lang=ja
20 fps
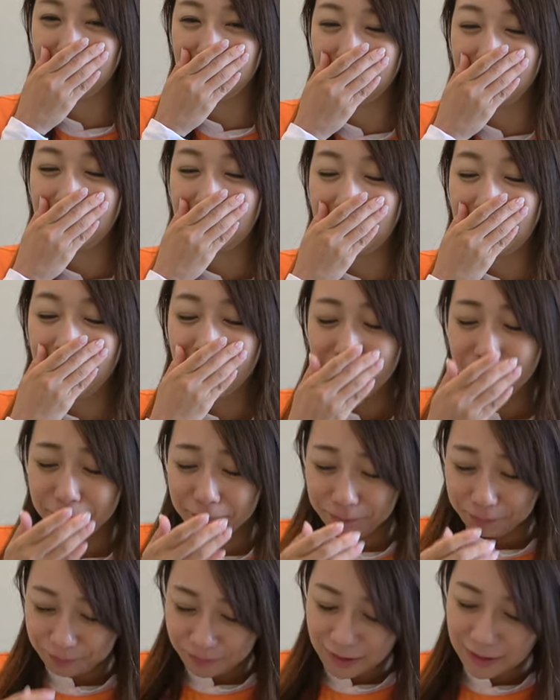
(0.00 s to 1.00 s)
ベロ
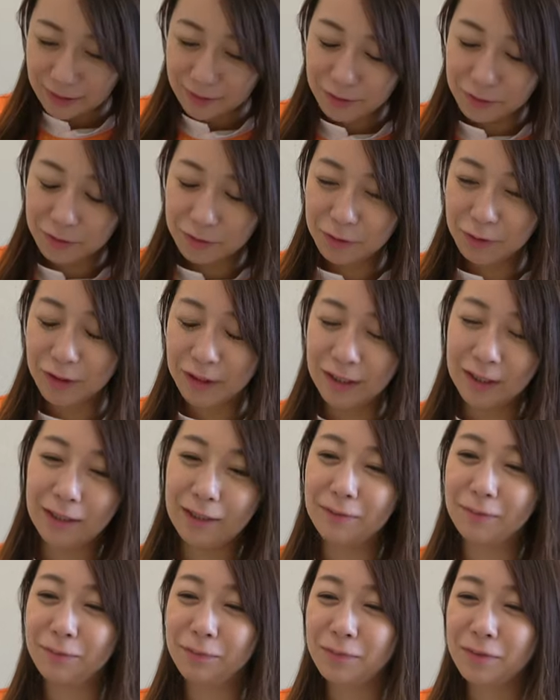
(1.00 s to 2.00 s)
でその
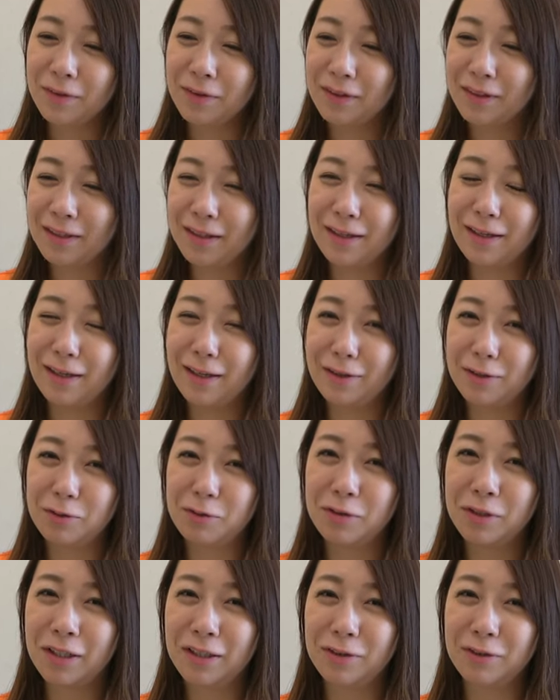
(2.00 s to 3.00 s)
時あの
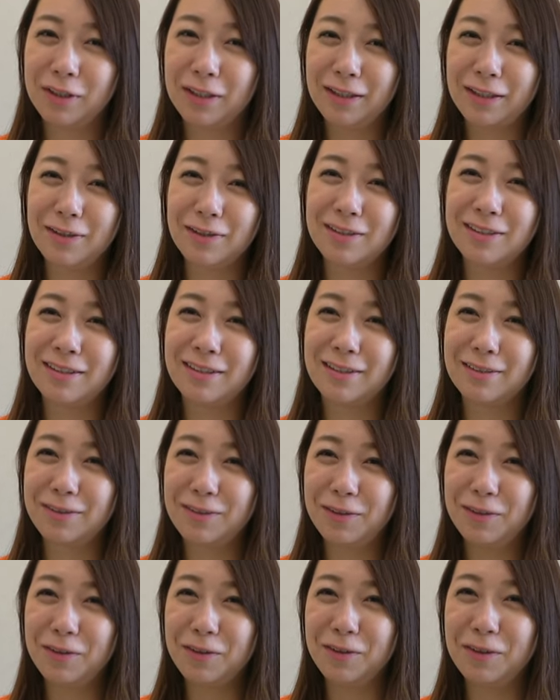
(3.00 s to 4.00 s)
オーナーの竹内さん
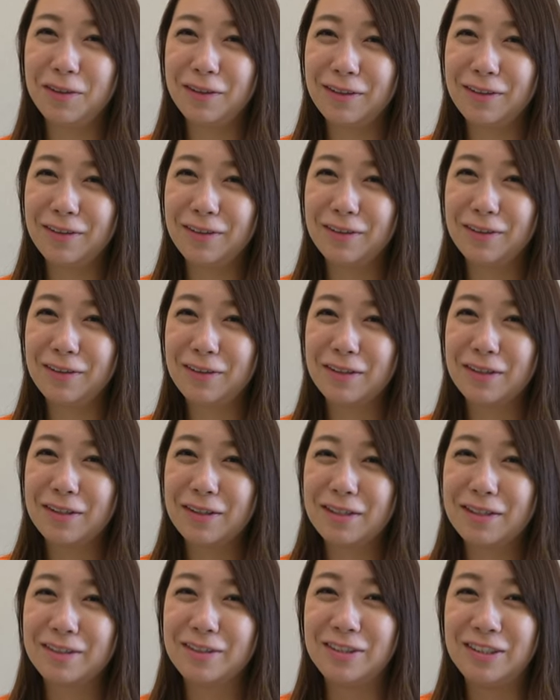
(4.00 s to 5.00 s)
と
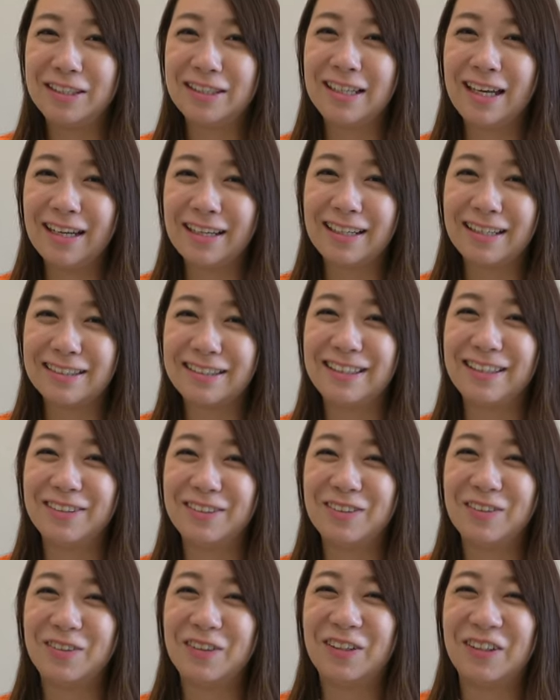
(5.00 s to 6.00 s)
口喧嘩してる
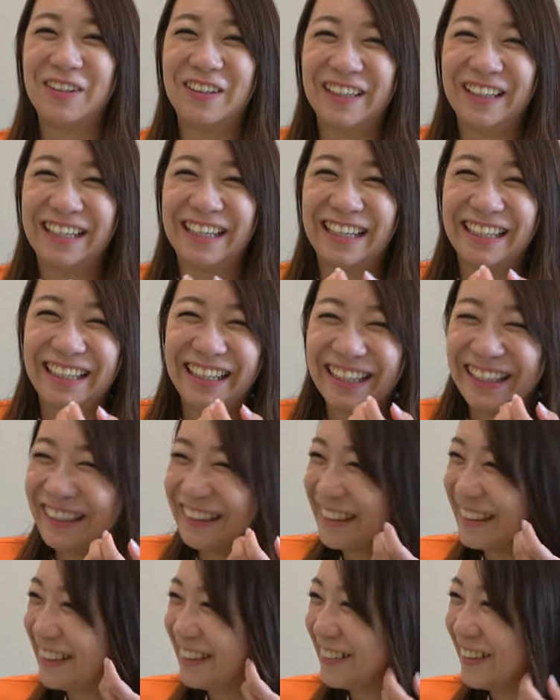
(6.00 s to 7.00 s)
動画が
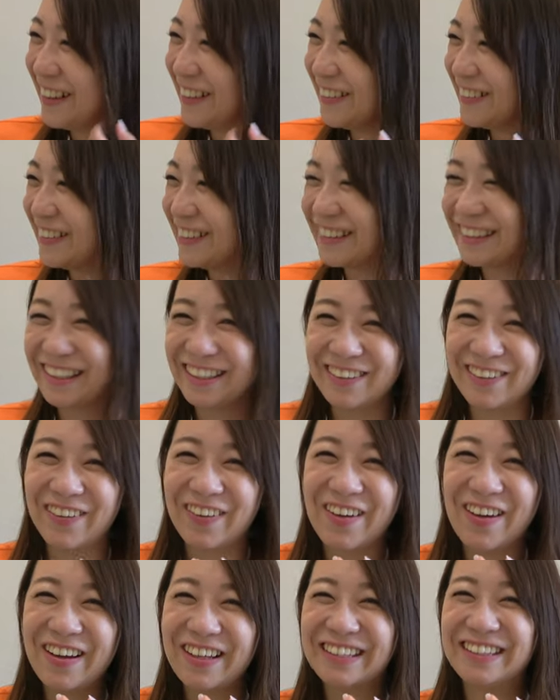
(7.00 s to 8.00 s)
実はあるんですけど
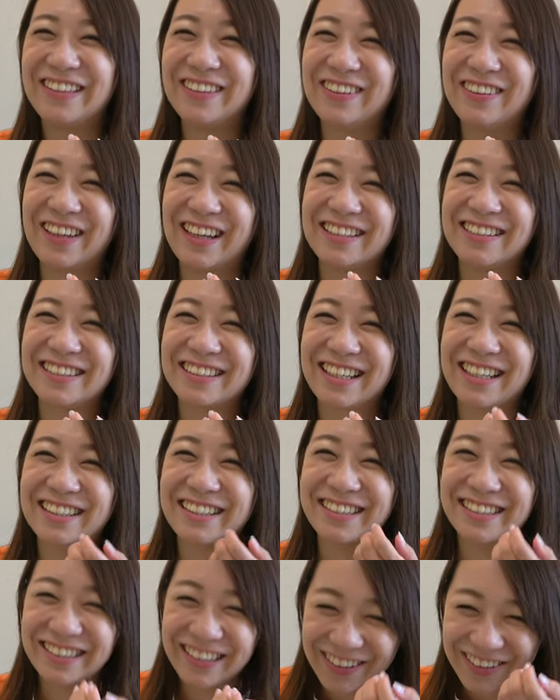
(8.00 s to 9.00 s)
ちょっと恥ずか
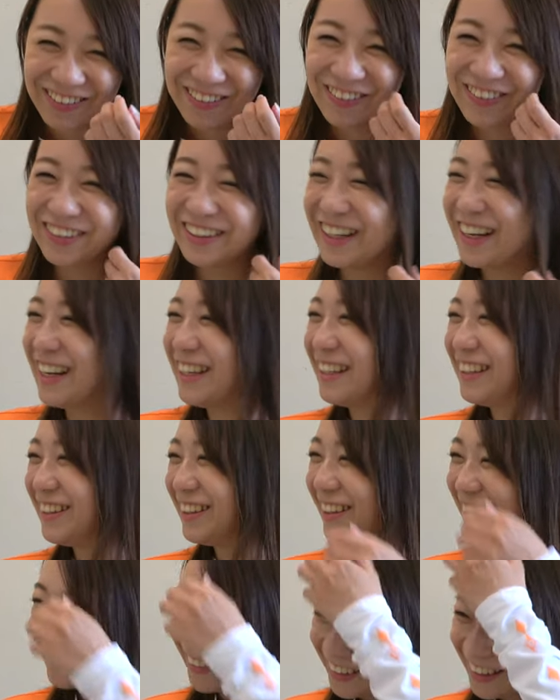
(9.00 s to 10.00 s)
しくてお蔵入りっ
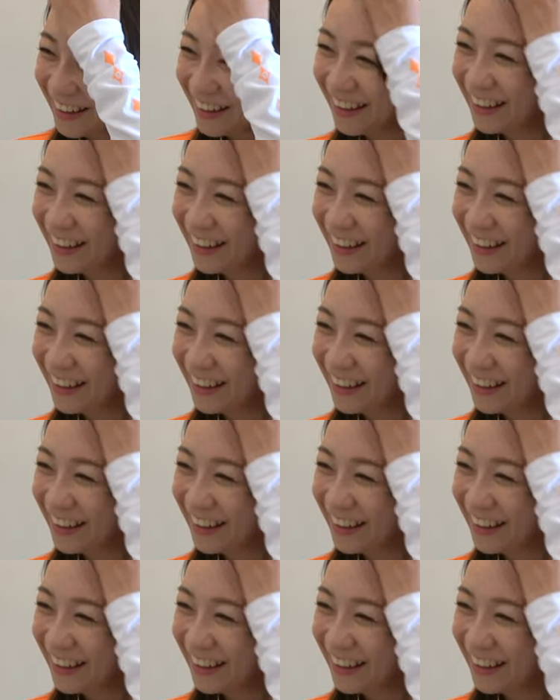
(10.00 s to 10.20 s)
ていう。